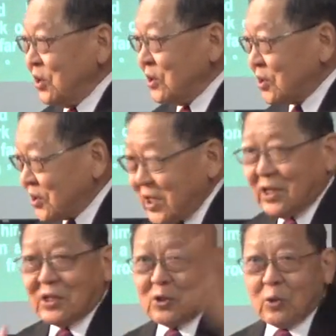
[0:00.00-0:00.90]

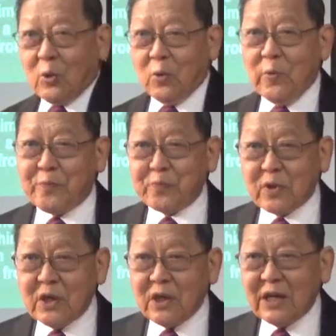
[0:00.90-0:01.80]
信徒
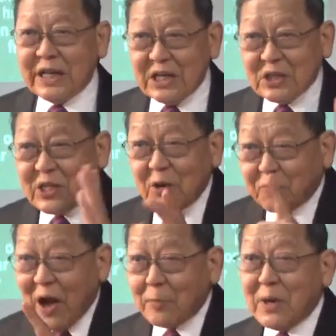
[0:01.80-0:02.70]
灵性
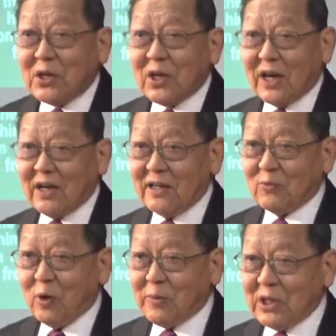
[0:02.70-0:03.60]
方面的
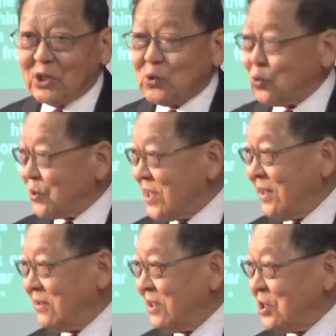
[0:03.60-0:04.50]
我们的祖
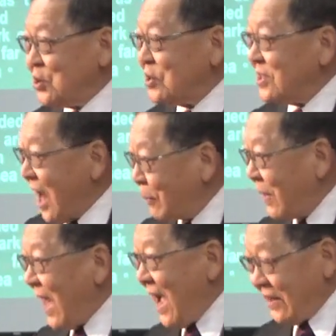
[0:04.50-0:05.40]
先，就是亚
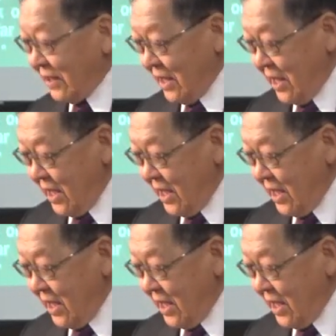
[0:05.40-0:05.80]
伯拉罕，